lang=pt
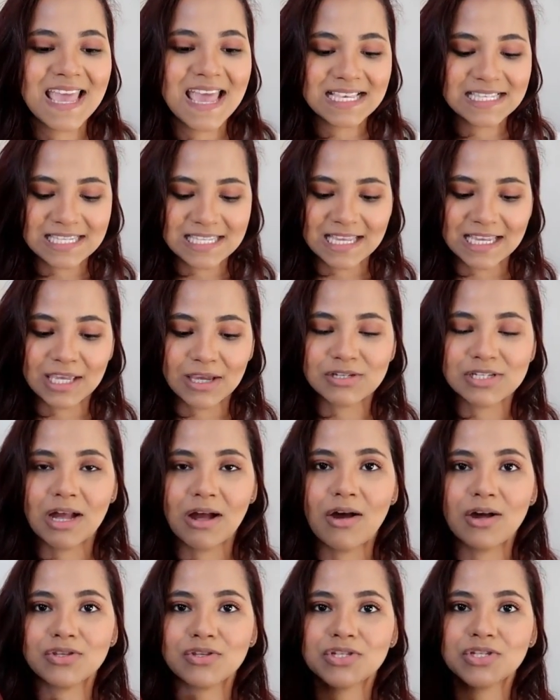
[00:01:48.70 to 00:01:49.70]
e esse daqui eu
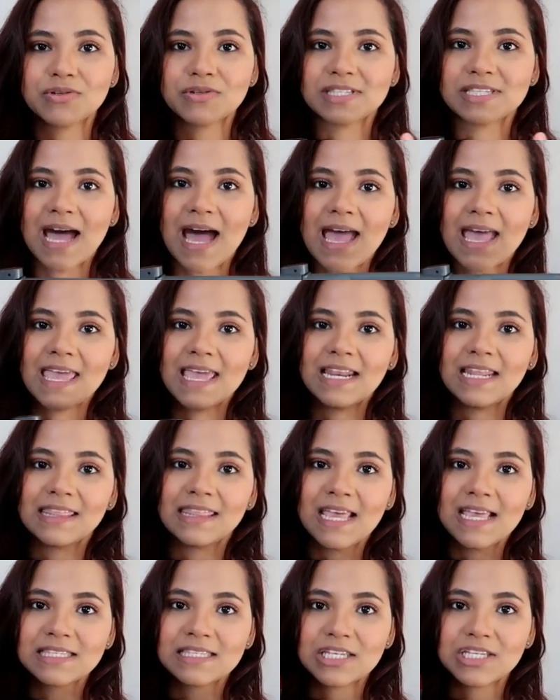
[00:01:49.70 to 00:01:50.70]
já gosto de usar ele
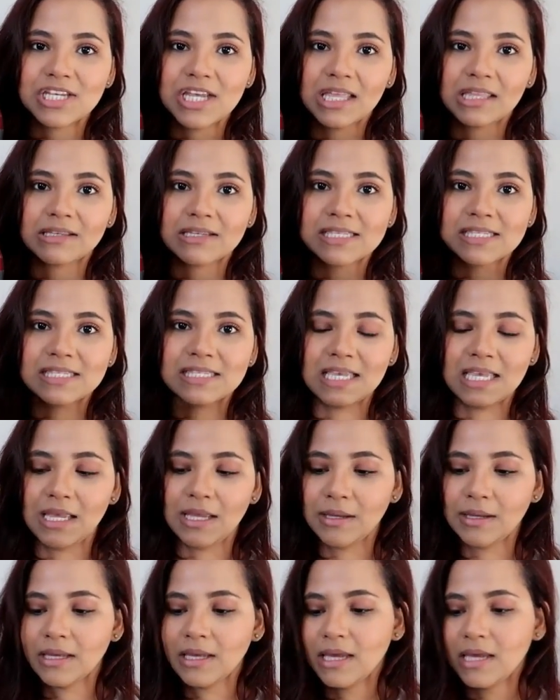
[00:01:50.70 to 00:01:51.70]
desse jeito
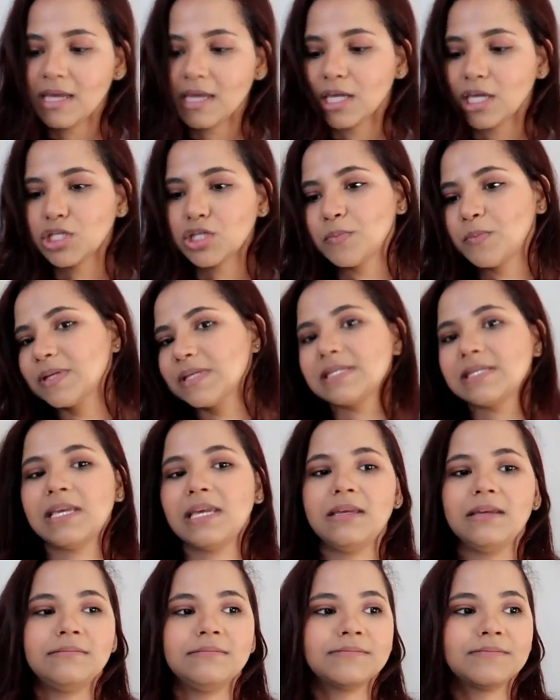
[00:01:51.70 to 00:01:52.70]
assim, que tipo
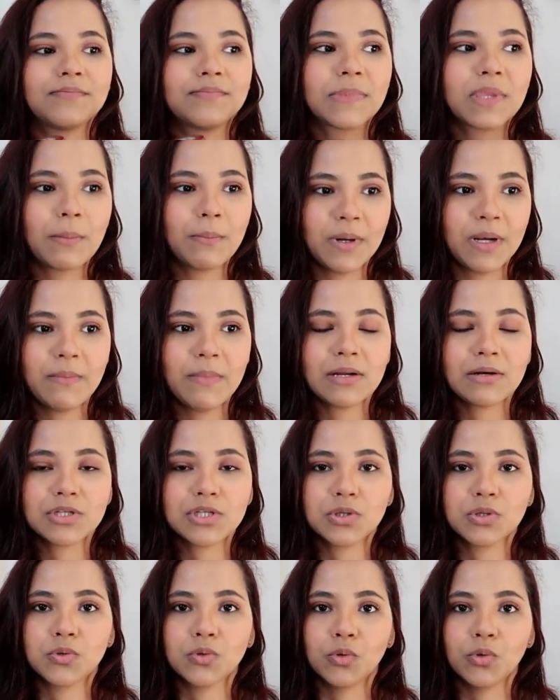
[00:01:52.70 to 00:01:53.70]
assim,
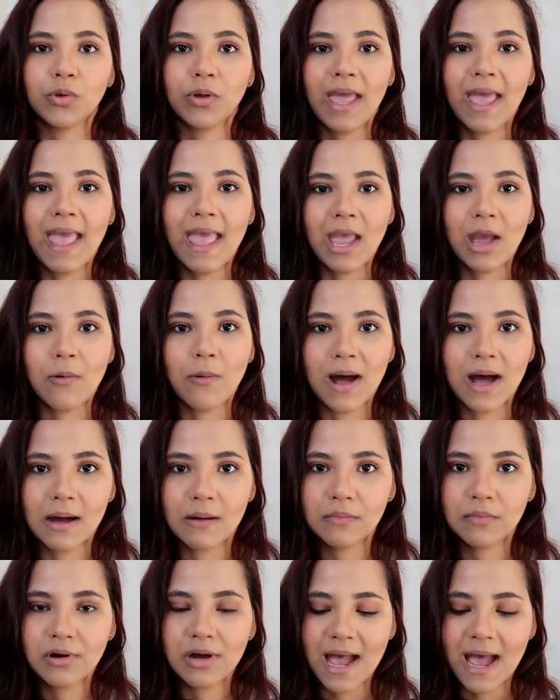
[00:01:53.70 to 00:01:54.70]
Primeiro de tudo, eu
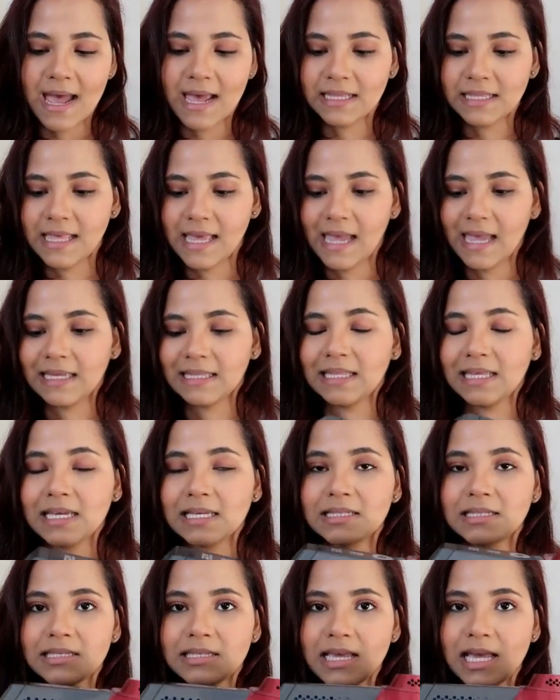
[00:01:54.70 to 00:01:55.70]
amo a ideia
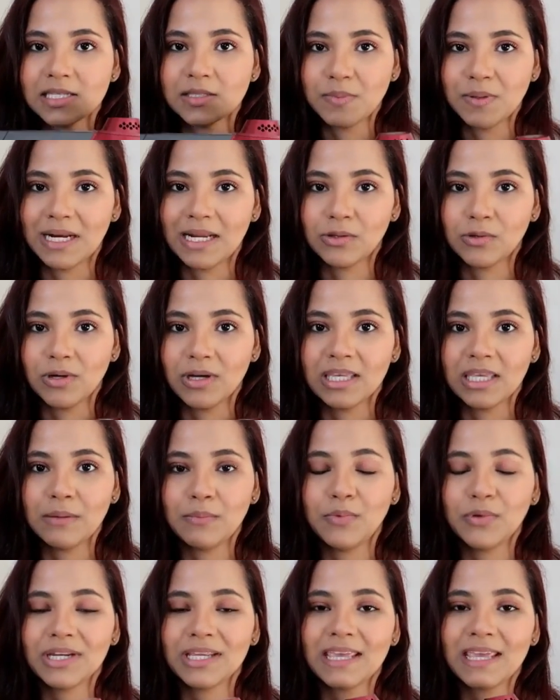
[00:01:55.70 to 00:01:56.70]
desse aspirador
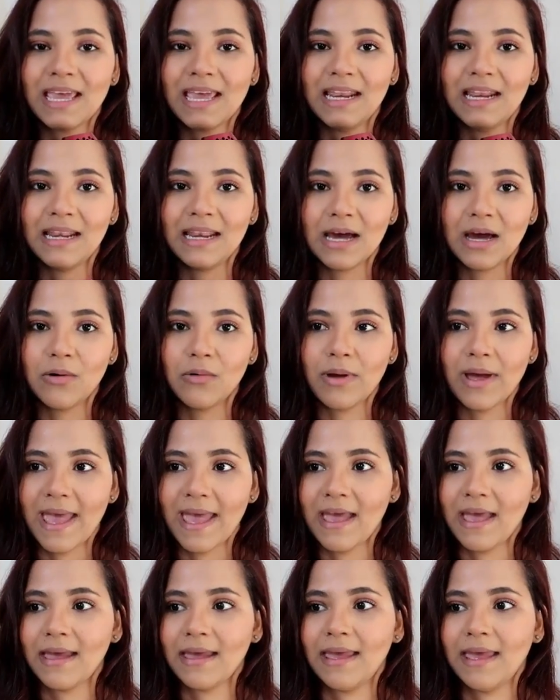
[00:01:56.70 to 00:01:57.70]
aqui porque ele não
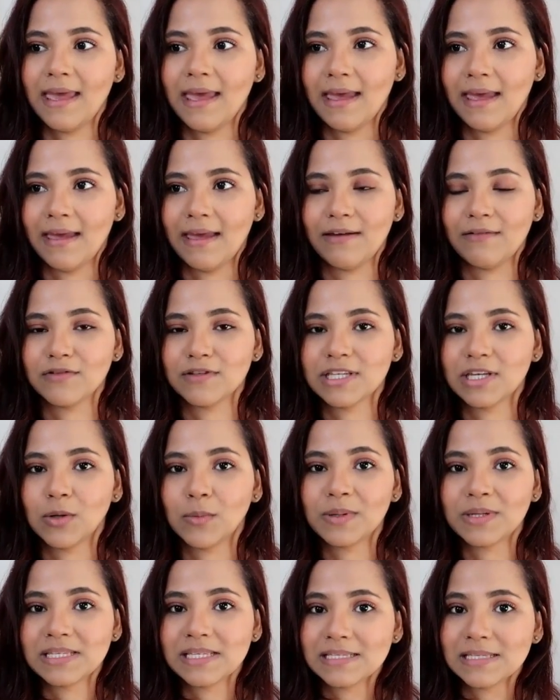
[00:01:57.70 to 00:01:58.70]
é, é você
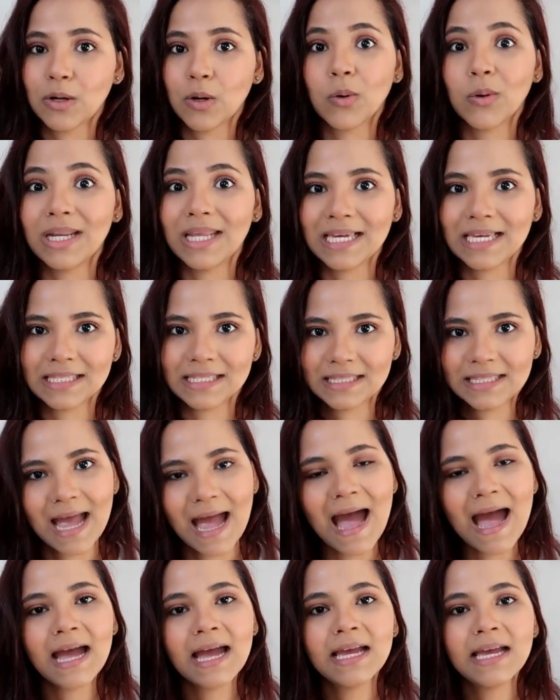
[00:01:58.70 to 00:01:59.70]
não precisa
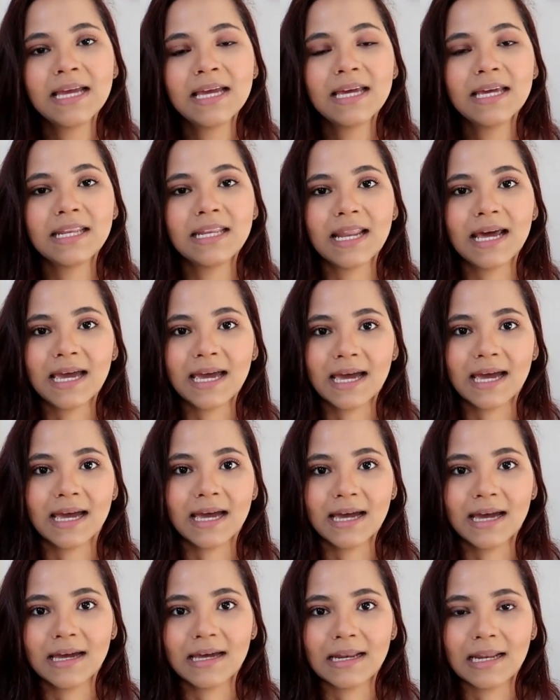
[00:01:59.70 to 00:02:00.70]
conectar
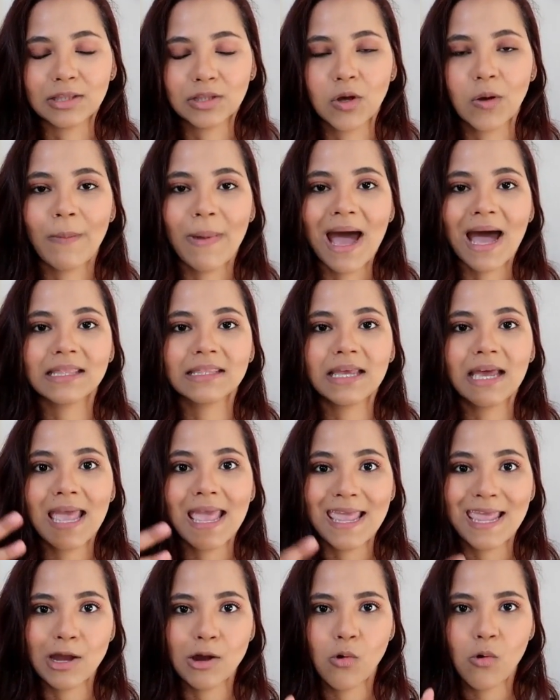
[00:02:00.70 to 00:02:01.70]
na, na,
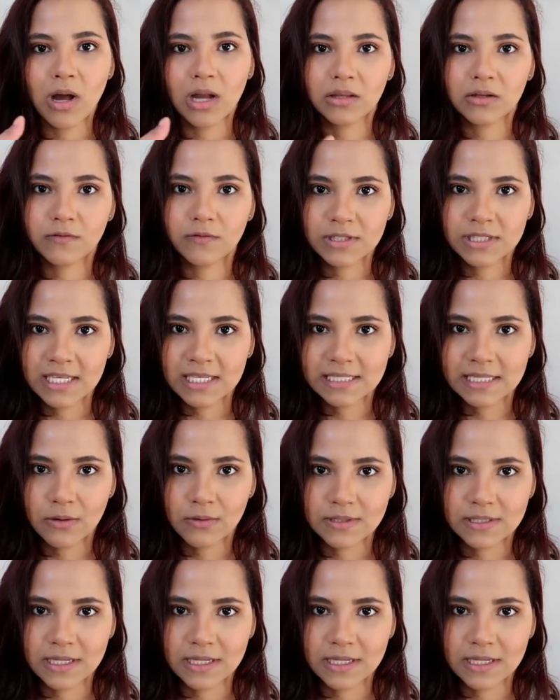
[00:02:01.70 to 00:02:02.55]
tomada enquanto você está